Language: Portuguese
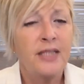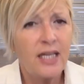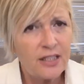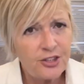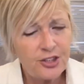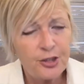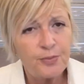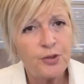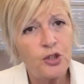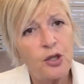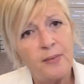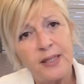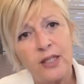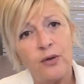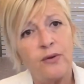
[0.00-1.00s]
esse tipo de
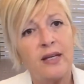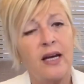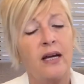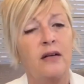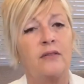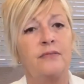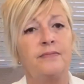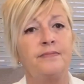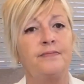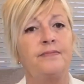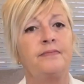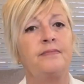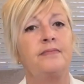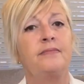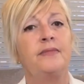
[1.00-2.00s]
homem que eu quero.
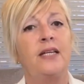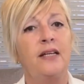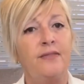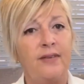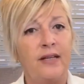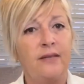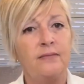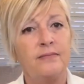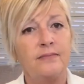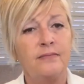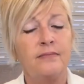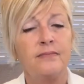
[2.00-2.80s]
E ele vem.